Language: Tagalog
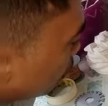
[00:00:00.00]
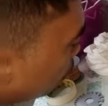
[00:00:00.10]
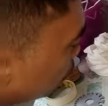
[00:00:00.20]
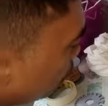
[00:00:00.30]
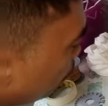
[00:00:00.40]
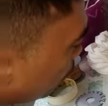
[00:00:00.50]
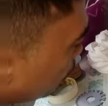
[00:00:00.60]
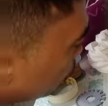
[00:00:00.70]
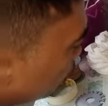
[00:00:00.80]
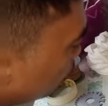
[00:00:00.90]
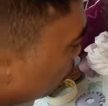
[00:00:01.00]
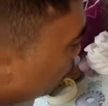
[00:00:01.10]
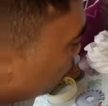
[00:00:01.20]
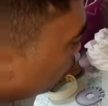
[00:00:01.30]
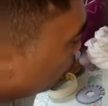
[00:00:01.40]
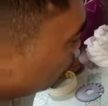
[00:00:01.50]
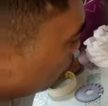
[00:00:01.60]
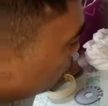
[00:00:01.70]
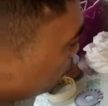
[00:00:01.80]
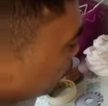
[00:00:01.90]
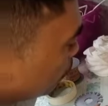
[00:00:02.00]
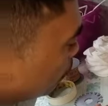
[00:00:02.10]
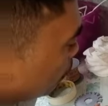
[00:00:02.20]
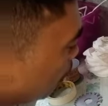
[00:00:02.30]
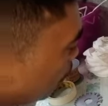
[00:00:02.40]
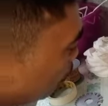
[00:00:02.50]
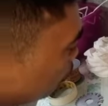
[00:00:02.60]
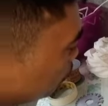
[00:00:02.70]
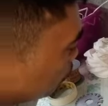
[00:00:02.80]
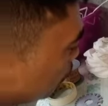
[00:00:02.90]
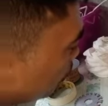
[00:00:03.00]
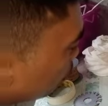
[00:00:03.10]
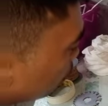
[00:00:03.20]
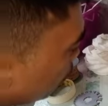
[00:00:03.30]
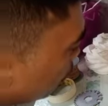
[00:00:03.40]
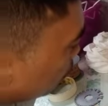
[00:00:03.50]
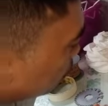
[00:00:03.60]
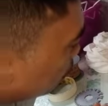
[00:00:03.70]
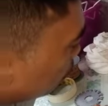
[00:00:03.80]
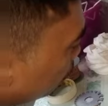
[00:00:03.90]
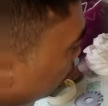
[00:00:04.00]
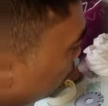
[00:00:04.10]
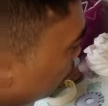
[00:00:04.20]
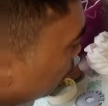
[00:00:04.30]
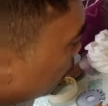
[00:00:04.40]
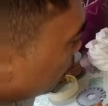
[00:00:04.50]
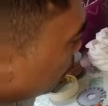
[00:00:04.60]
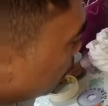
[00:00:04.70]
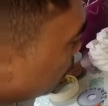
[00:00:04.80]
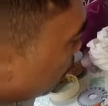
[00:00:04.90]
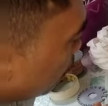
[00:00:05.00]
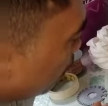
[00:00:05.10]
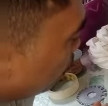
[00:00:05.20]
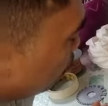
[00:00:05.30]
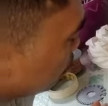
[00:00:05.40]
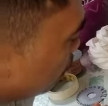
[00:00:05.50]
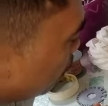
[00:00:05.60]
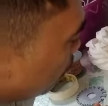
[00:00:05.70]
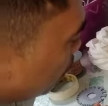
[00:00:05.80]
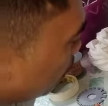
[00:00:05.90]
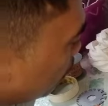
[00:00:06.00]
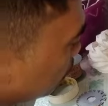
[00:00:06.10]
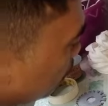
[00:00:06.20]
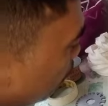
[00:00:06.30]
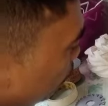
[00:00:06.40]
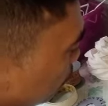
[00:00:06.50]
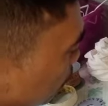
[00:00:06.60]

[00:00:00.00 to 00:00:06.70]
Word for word: grounded pag itong uh, commutator, ano na to, ano na siya, uh, tawag